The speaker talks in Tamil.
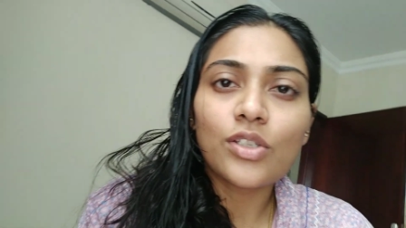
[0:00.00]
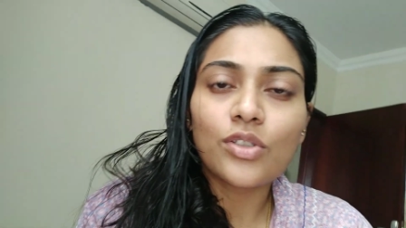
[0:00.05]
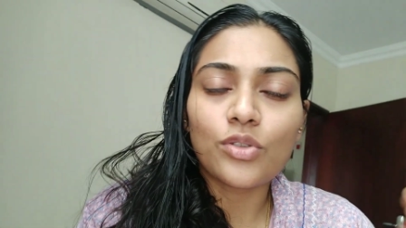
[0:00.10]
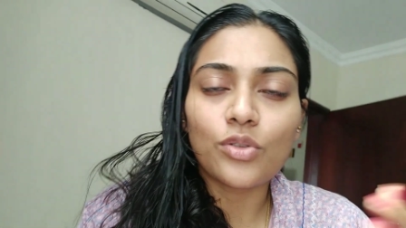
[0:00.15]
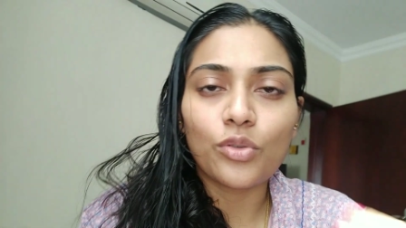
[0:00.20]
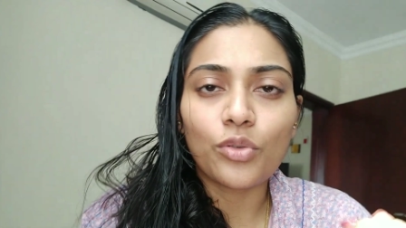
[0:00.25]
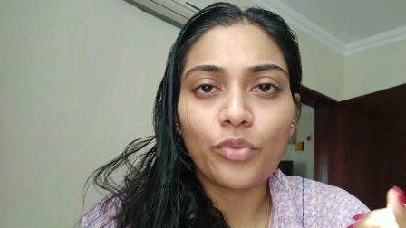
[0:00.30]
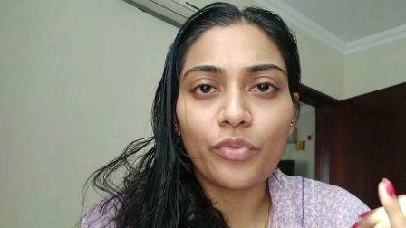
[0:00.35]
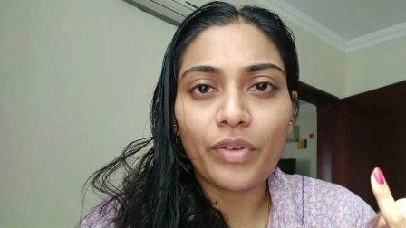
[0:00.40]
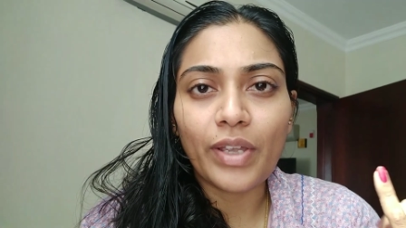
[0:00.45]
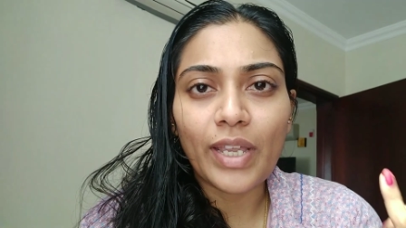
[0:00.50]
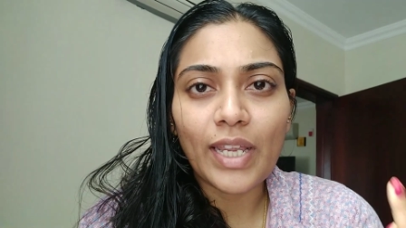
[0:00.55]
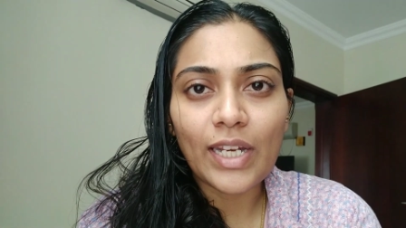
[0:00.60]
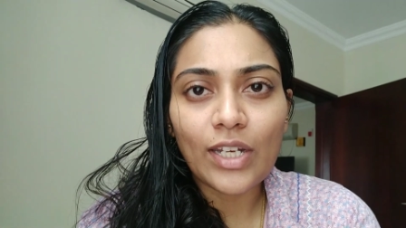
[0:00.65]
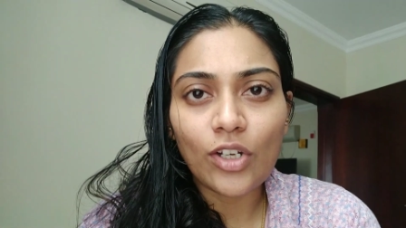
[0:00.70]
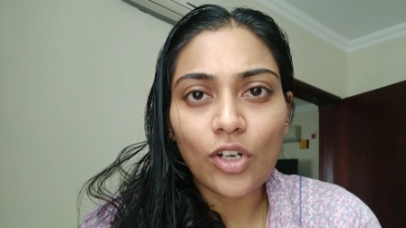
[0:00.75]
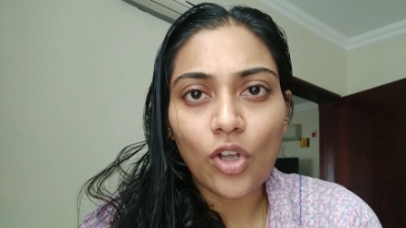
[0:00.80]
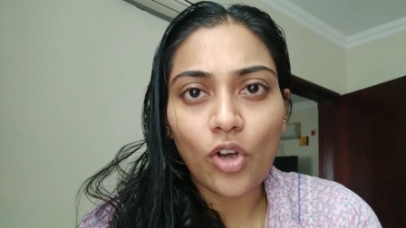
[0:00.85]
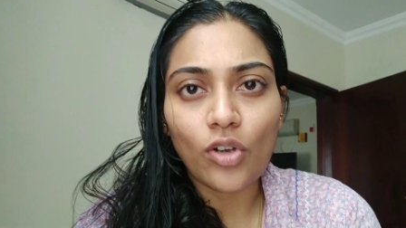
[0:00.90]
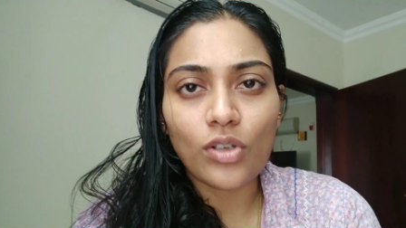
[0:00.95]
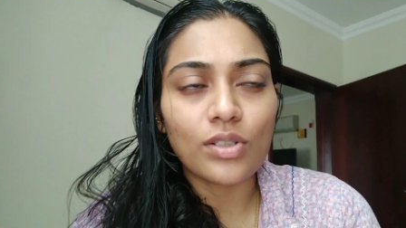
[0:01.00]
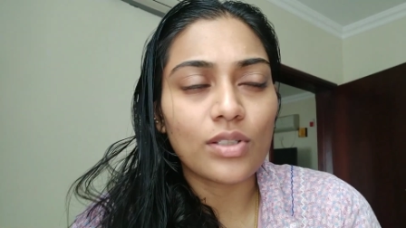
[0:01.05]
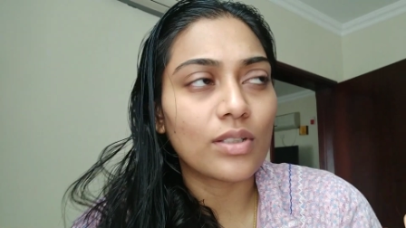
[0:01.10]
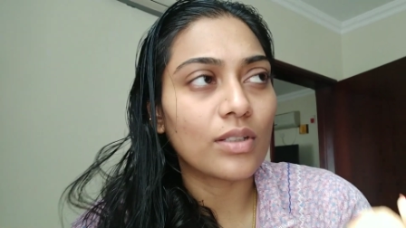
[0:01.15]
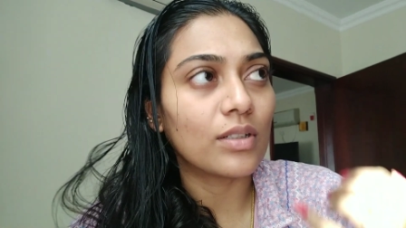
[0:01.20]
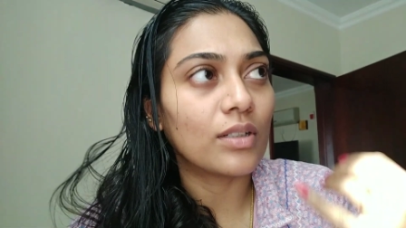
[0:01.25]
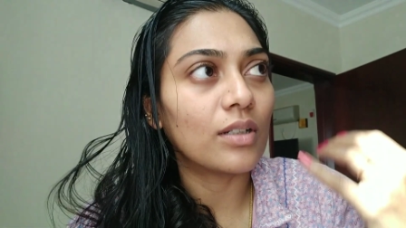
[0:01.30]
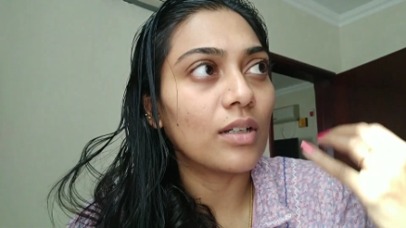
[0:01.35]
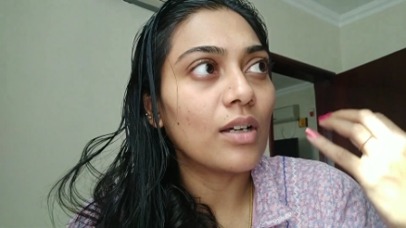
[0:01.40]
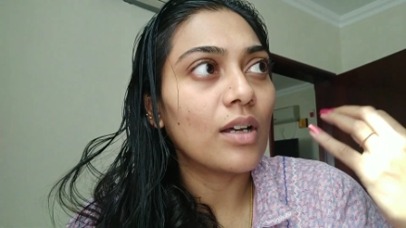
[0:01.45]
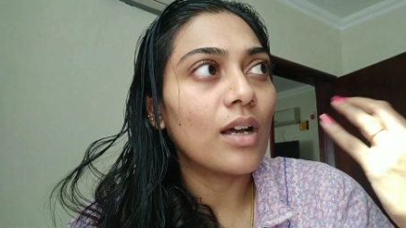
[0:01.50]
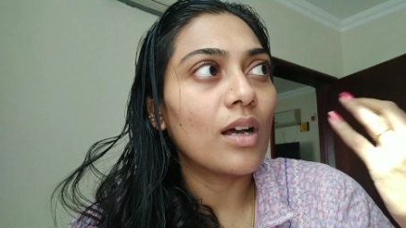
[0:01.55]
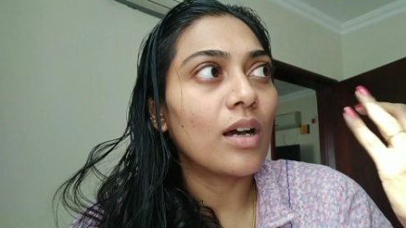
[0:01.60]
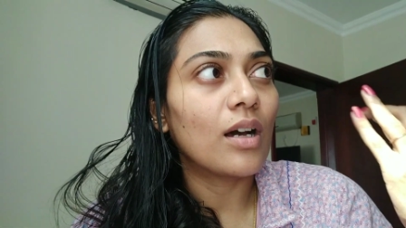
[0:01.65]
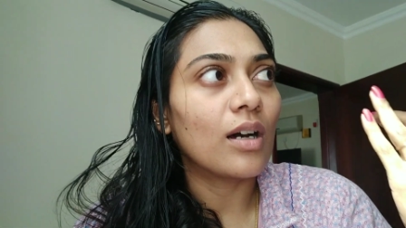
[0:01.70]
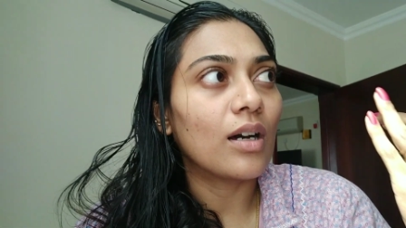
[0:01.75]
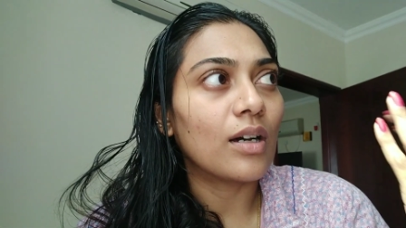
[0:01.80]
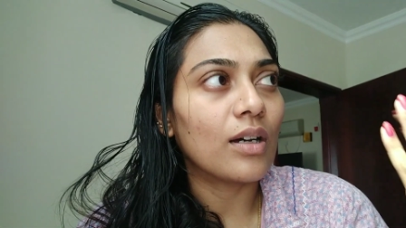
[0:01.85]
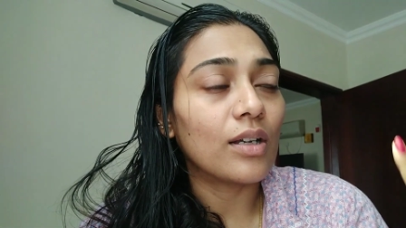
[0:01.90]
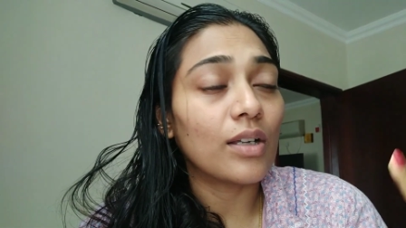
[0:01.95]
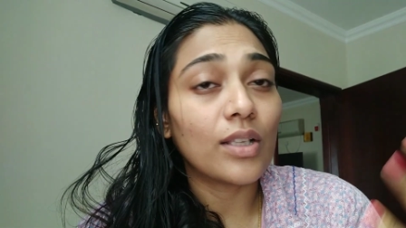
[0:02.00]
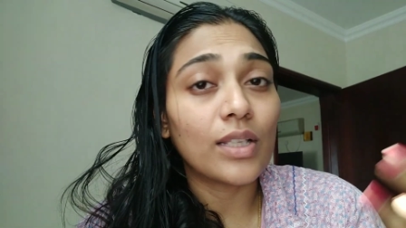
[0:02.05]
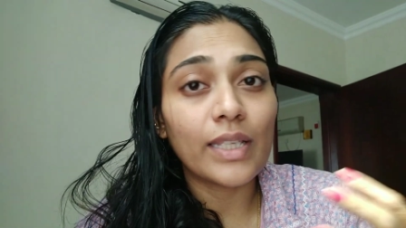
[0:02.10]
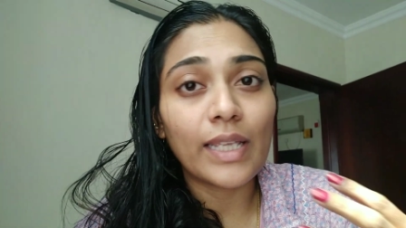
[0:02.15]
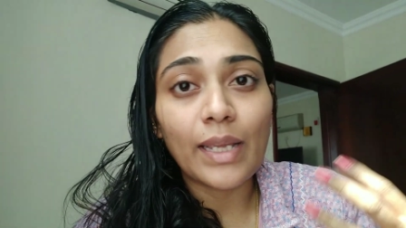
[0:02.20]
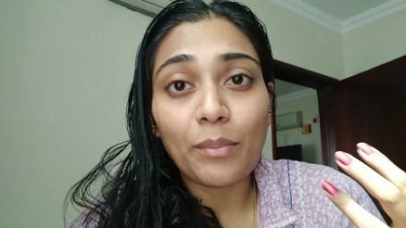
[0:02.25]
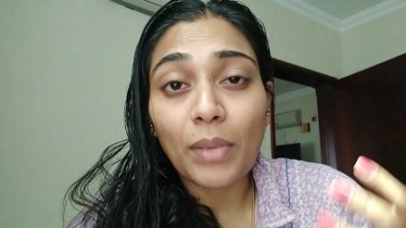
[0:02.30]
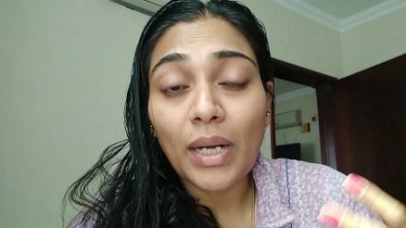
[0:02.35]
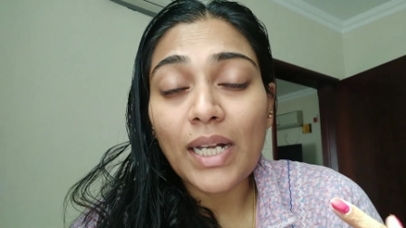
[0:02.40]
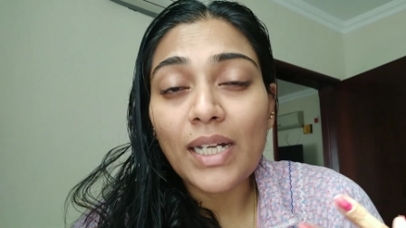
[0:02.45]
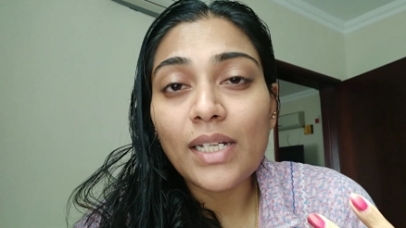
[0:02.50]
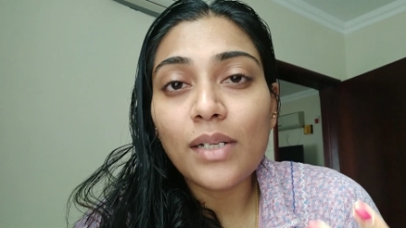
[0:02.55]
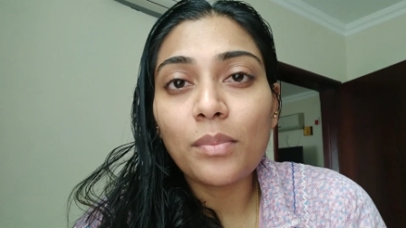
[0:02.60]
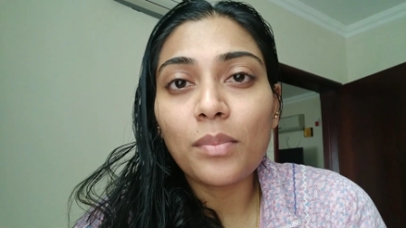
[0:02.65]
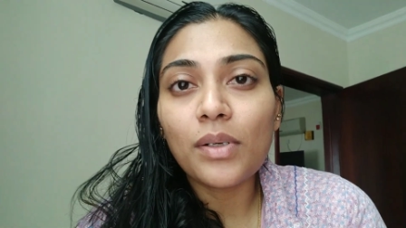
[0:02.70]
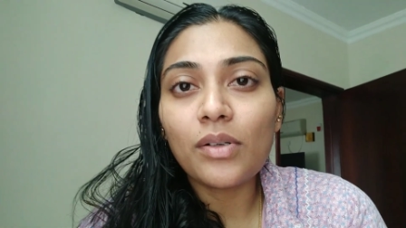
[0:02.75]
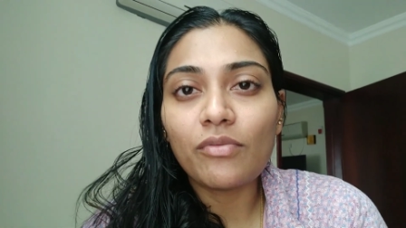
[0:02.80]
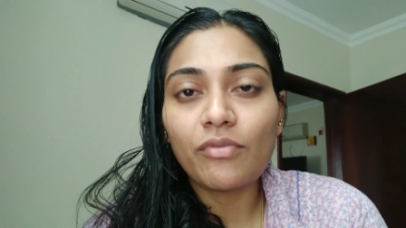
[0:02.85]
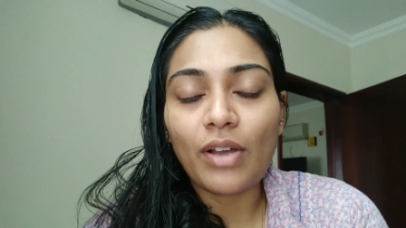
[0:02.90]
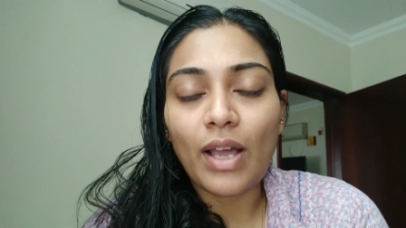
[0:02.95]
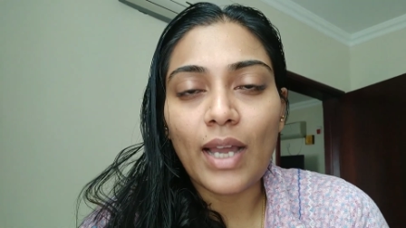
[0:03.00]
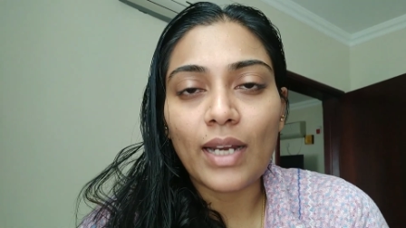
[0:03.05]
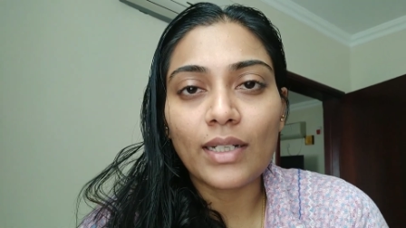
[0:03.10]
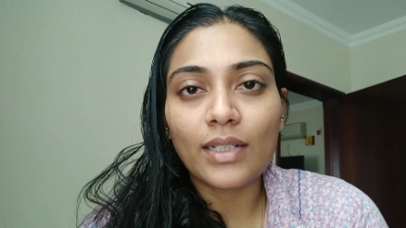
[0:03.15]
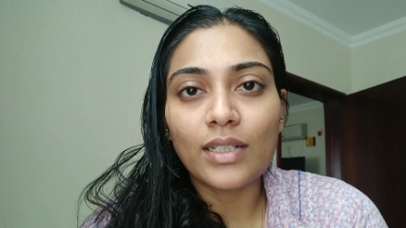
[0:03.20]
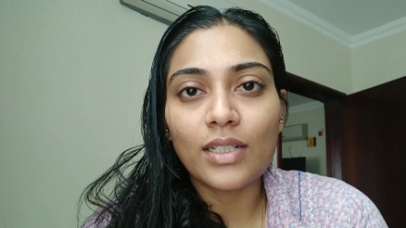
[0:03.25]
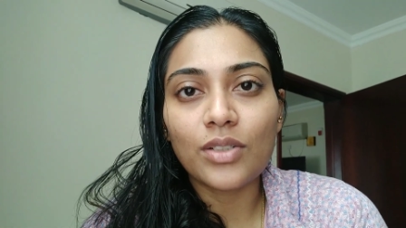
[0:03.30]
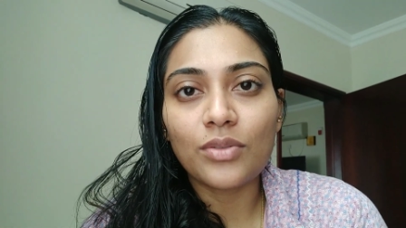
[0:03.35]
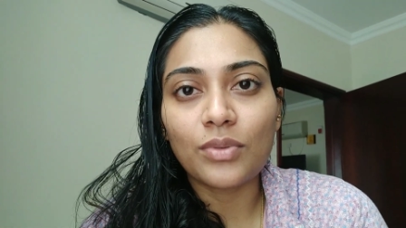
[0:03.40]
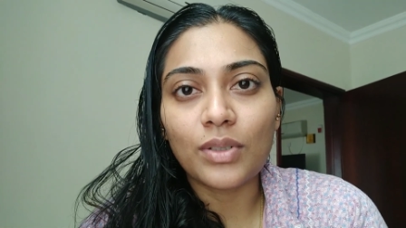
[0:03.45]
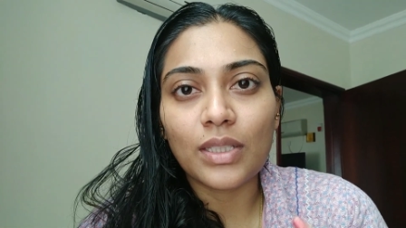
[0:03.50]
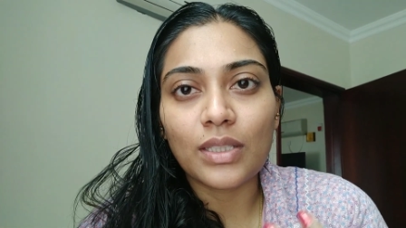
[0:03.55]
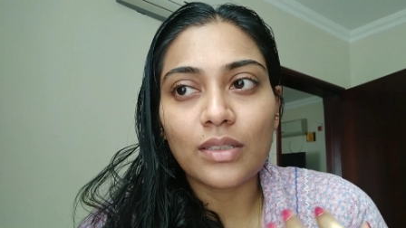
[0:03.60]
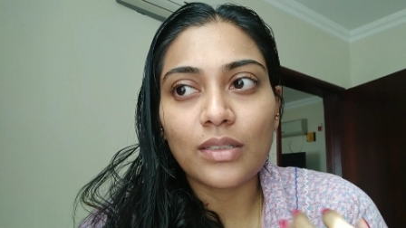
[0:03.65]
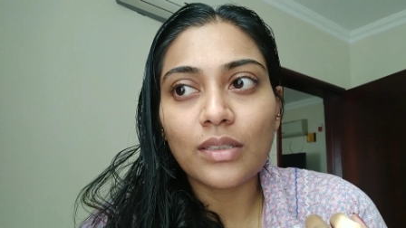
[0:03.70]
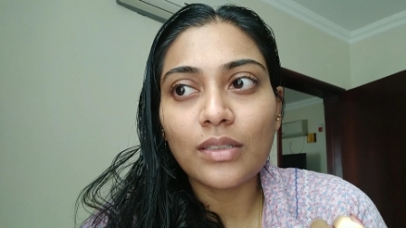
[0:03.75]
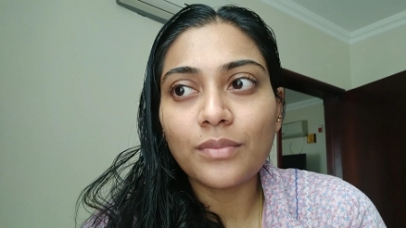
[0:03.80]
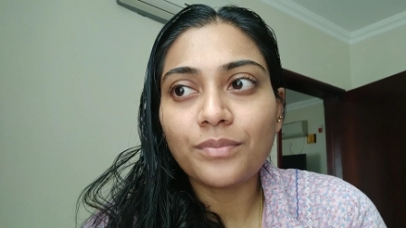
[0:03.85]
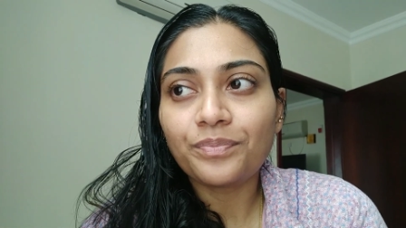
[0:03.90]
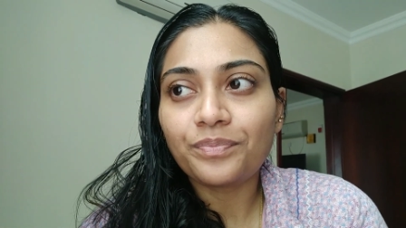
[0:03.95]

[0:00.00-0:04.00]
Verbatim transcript: ஸோ வெயிட் லாஸு மல்டிபிள் ஃபேக்டர்ஸ் வந்து